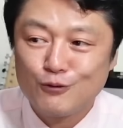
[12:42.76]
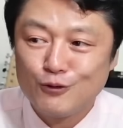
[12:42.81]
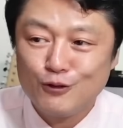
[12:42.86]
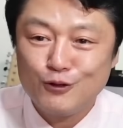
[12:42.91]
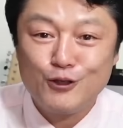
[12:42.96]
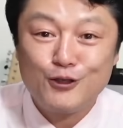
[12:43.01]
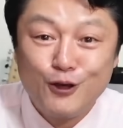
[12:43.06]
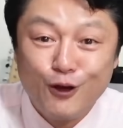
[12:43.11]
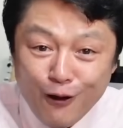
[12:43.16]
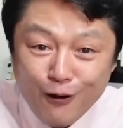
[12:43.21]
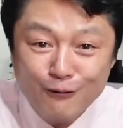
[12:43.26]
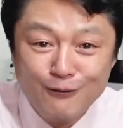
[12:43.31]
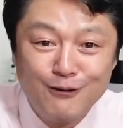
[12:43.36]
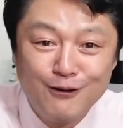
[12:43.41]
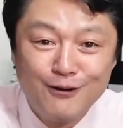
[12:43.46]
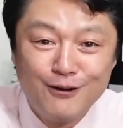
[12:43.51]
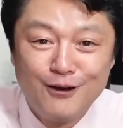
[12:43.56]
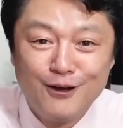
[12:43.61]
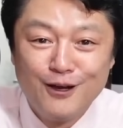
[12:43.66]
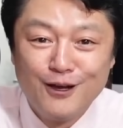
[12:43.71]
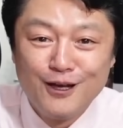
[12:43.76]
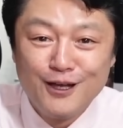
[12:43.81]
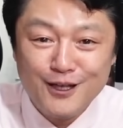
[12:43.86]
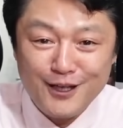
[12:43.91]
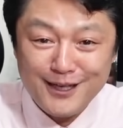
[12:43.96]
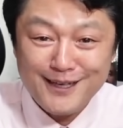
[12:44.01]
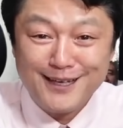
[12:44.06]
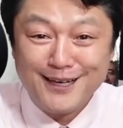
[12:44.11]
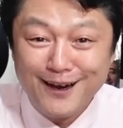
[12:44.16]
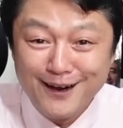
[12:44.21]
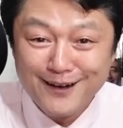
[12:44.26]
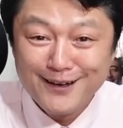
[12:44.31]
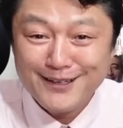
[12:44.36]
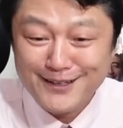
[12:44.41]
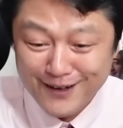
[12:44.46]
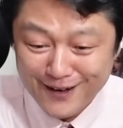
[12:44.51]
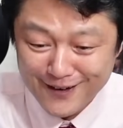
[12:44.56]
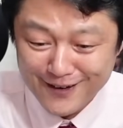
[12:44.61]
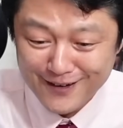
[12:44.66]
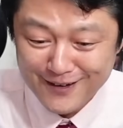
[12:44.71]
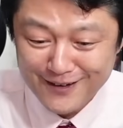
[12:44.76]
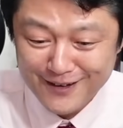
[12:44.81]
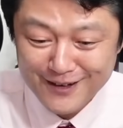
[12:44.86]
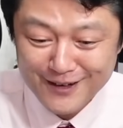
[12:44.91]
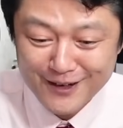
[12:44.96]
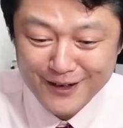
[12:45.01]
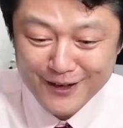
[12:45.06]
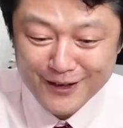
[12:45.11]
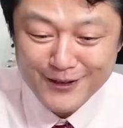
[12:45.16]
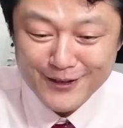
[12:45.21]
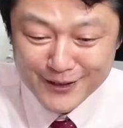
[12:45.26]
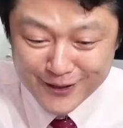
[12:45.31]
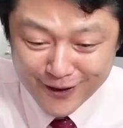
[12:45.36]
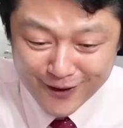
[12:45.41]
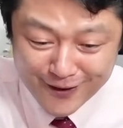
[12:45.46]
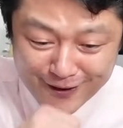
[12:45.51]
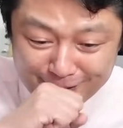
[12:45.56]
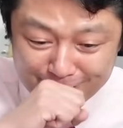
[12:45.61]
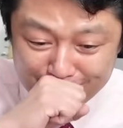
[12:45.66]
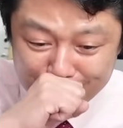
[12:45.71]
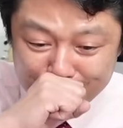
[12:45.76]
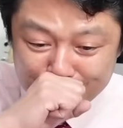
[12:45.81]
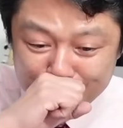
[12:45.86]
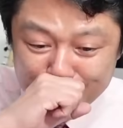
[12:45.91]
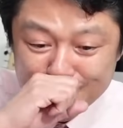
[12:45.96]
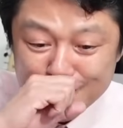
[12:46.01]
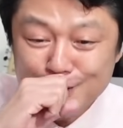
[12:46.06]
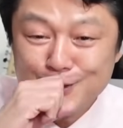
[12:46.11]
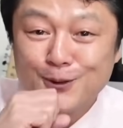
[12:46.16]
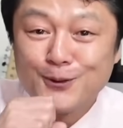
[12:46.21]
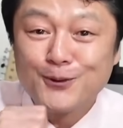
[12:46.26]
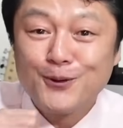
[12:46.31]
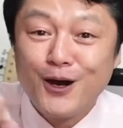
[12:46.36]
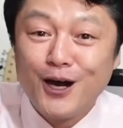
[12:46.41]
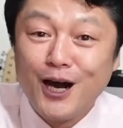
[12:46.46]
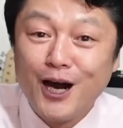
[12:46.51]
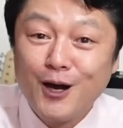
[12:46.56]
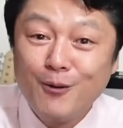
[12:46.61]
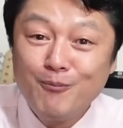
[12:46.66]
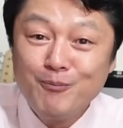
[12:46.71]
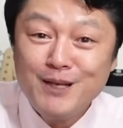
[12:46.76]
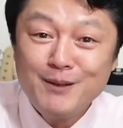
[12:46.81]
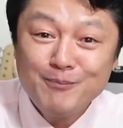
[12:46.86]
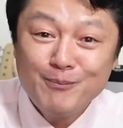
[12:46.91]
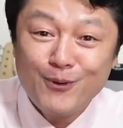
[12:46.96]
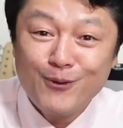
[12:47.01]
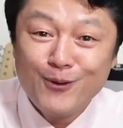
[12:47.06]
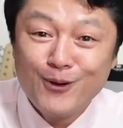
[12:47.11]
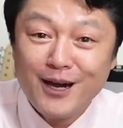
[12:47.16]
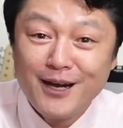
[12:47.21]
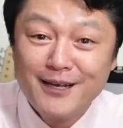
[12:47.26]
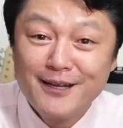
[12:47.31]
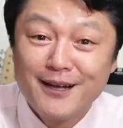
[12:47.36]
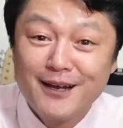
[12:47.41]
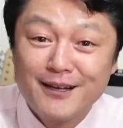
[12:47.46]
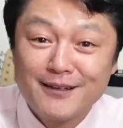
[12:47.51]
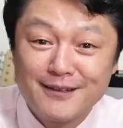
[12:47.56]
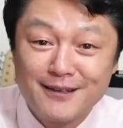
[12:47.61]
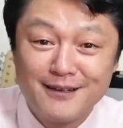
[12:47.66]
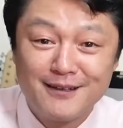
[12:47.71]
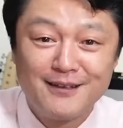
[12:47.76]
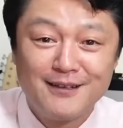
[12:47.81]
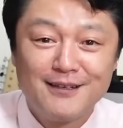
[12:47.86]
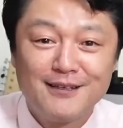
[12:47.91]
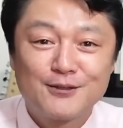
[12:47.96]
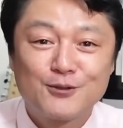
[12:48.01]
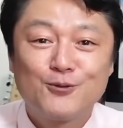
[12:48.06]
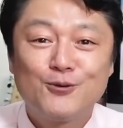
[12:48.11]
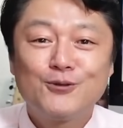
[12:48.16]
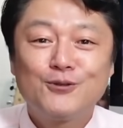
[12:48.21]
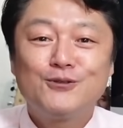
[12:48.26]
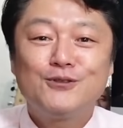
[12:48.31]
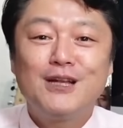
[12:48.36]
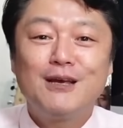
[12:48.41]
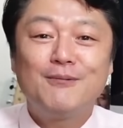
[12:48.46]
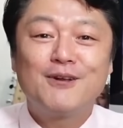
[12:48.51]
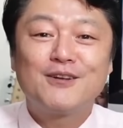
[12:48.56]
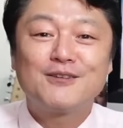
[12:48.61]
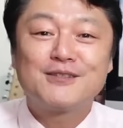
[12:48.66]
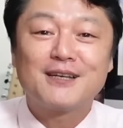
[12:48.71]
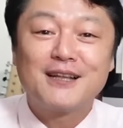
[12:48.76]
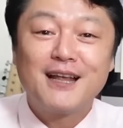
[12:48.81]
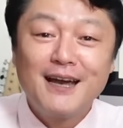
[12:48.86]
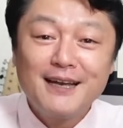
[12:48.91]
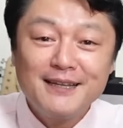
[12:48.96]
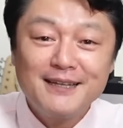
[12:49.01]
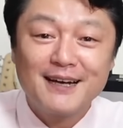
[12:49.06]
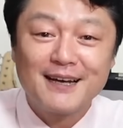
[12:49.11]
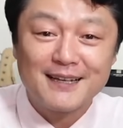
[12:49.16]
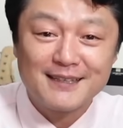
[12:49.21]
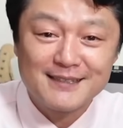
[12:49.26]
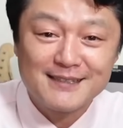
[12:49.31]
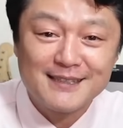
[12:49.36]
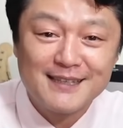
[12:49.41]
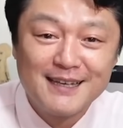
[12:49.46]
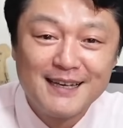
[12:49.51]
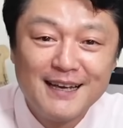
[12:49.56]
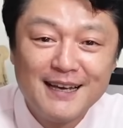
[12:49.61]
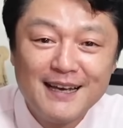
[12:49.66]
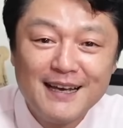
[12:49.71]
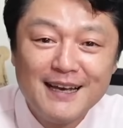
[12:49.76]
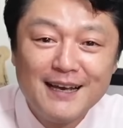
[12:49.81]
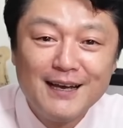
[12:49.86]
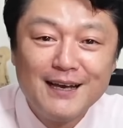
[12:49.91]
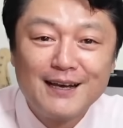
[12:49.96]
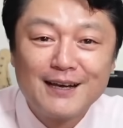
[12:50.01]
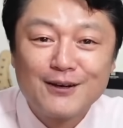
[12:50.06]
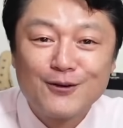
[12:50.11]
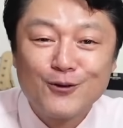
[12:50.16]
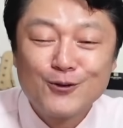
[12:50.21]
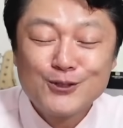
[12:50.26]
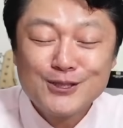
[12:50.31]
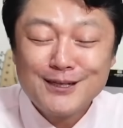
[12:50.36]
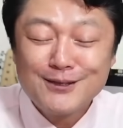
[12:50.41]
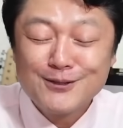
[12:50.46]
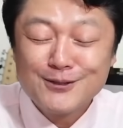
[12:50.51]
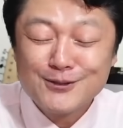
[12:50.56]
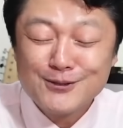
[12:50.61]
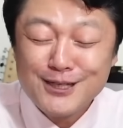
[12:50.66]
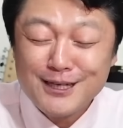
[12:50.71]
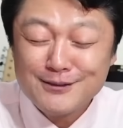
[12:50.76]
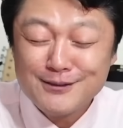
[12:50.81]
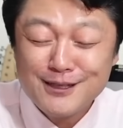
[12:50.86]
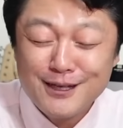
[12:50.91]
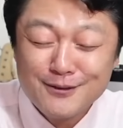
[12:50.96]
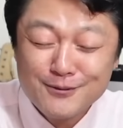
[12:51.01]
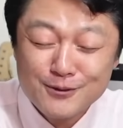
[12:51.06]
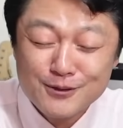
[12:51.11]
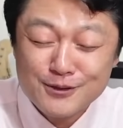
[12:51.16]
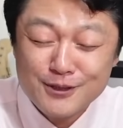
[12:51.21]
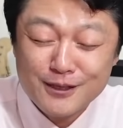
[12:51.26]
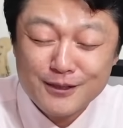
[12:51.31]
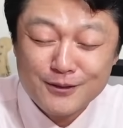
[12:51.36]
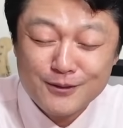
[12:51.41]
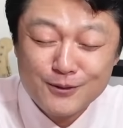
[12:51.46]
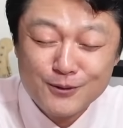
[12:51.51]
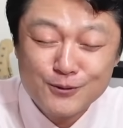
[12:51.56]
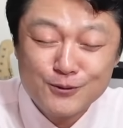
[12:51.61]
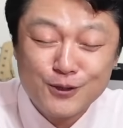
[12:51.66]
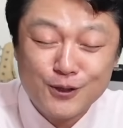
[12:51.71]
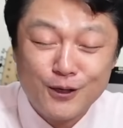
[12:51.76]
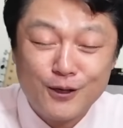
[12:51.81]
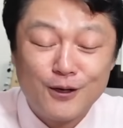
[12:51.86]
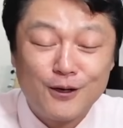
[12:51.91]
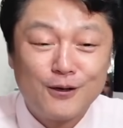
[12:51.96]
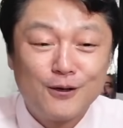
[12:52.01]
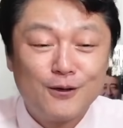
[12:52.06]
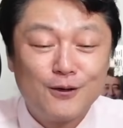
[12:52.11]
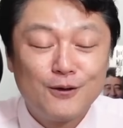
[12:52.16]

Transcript: 遺憾遺憾遺憾遺憾人の安眠妨害だって、そういうレベルじゃないって話。こちらのすやすやとしたというか、